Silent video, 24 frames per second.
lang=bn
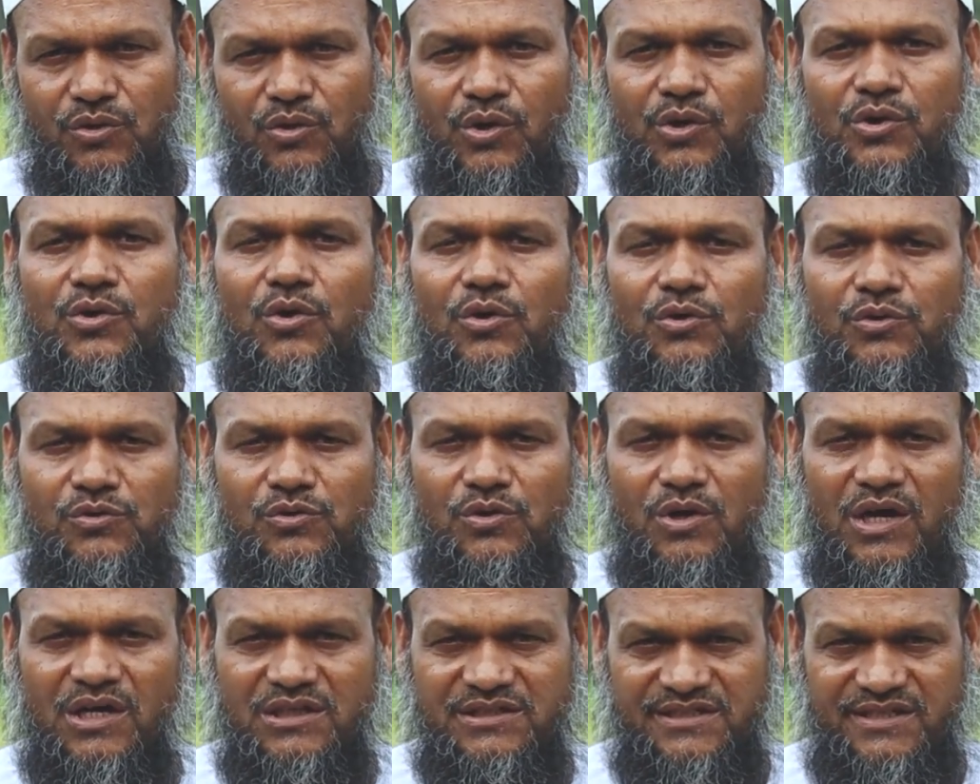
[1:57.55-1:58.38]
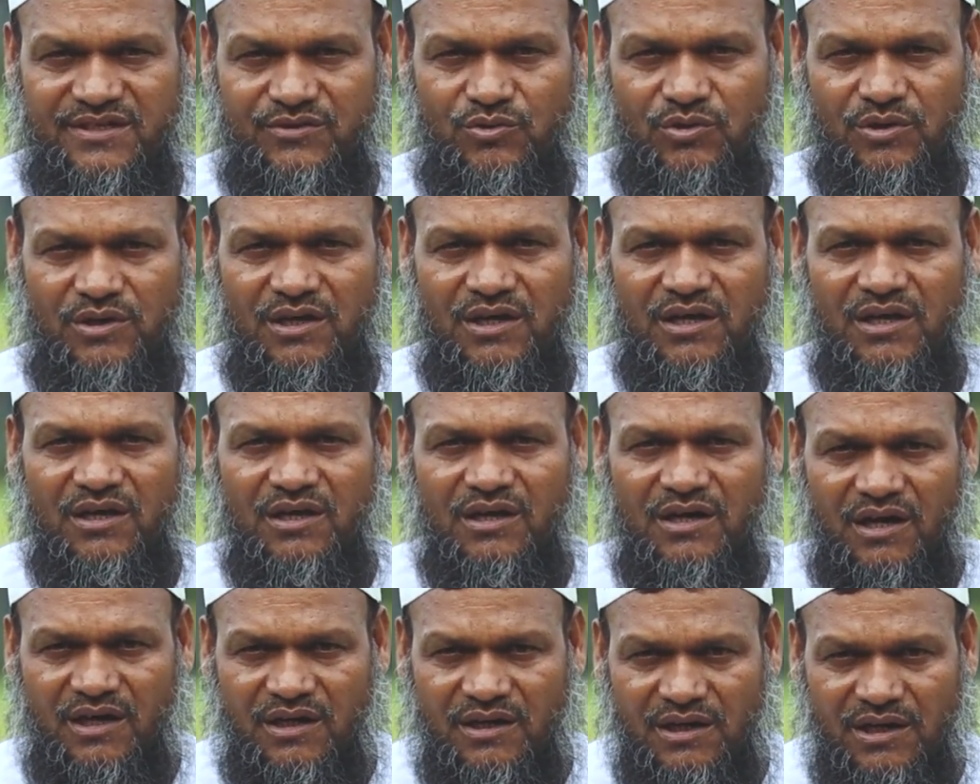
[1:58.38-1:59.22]
নৈকট্য হাসিল করা
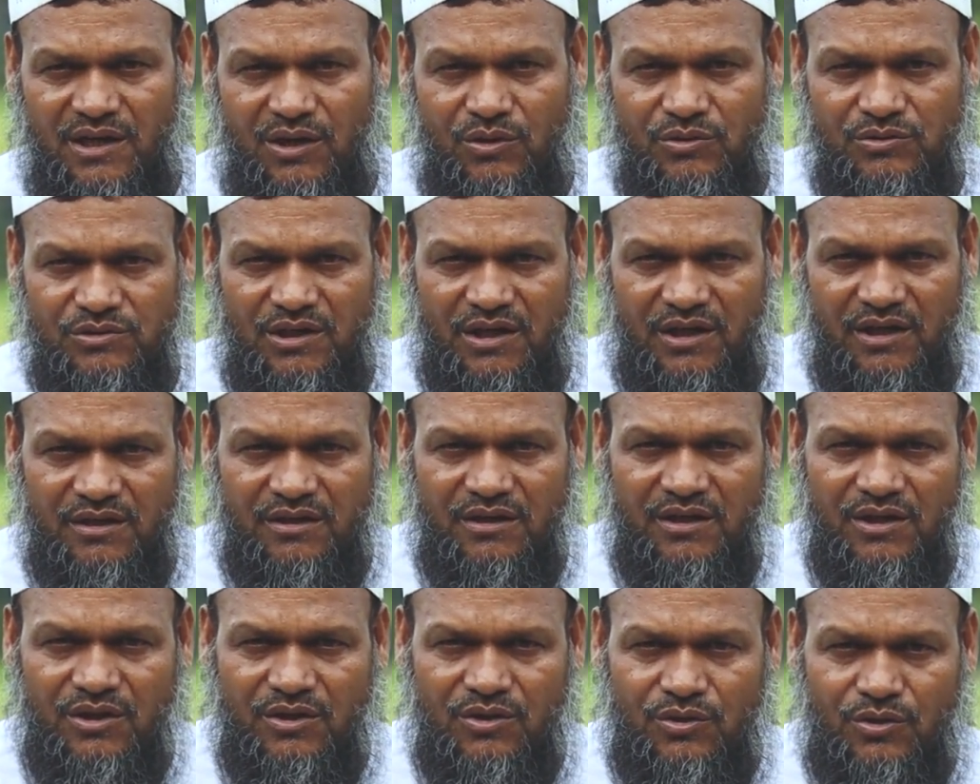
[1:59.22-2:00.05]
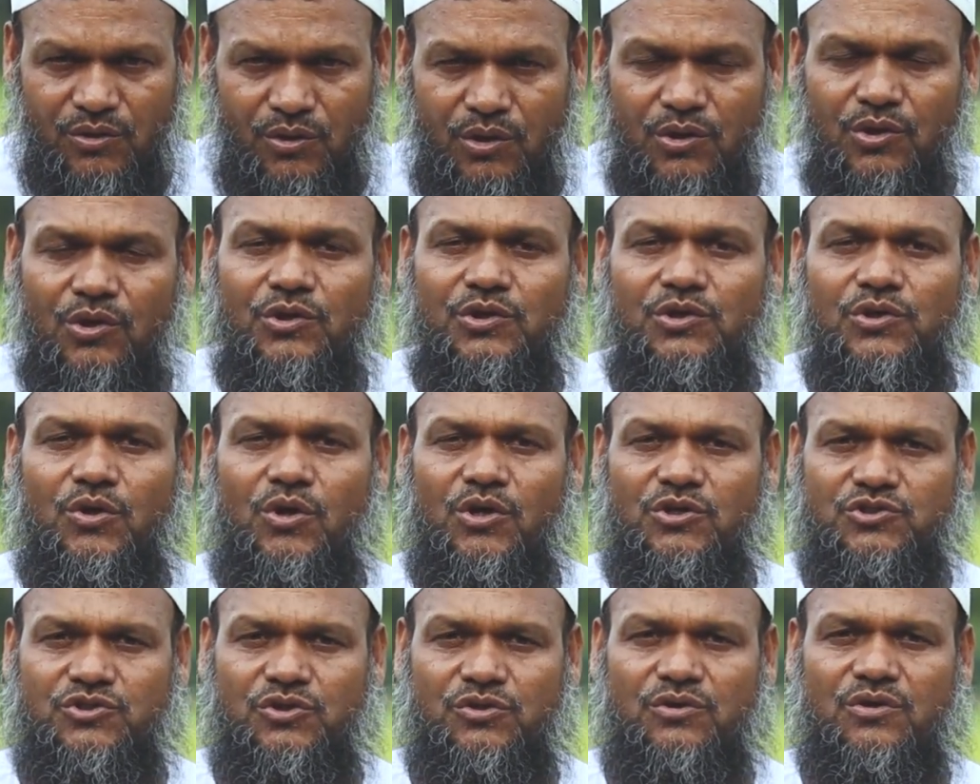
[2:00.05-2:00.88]
আল্লাহ তালার নৈকট্য
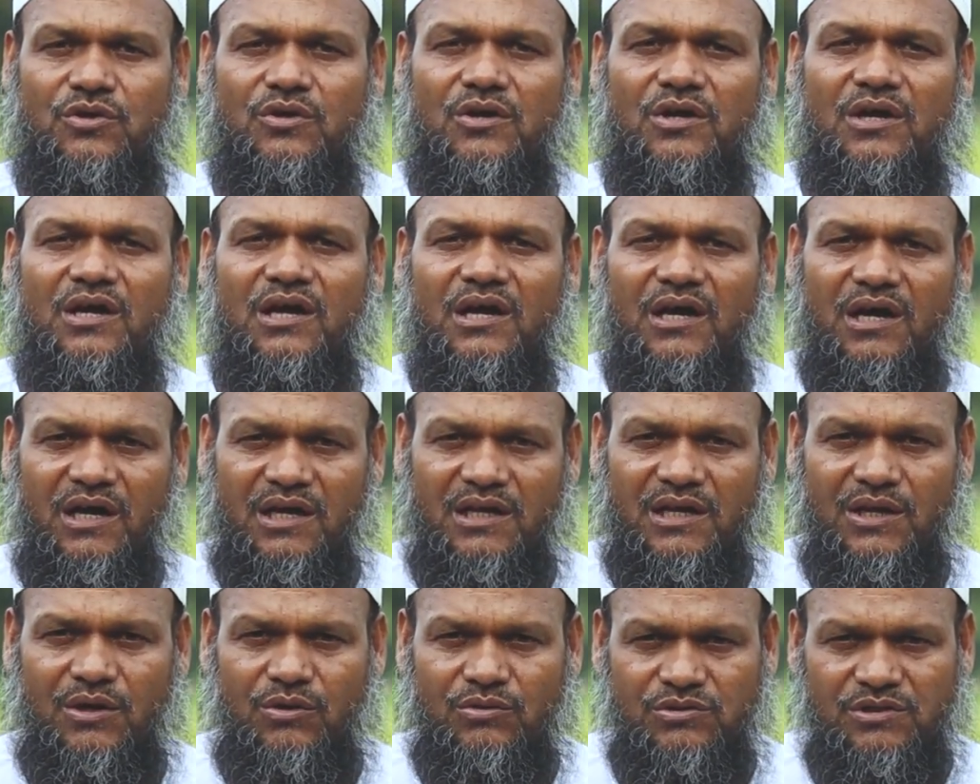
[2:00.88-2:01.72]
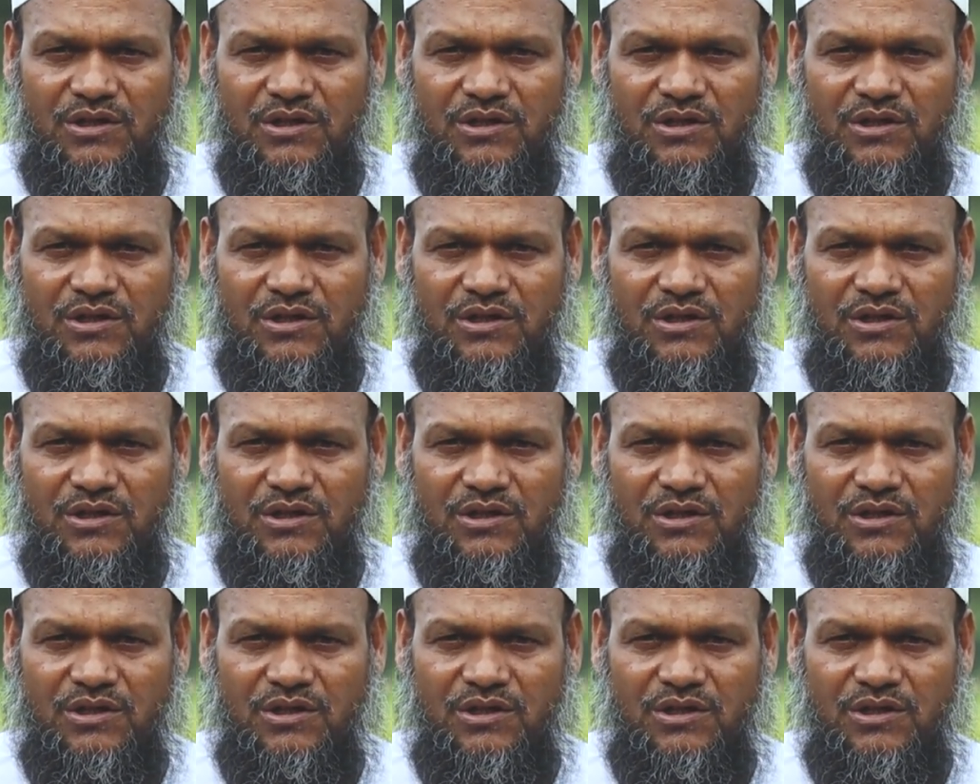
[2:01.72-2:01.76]
অর্জন করা আল্লাহ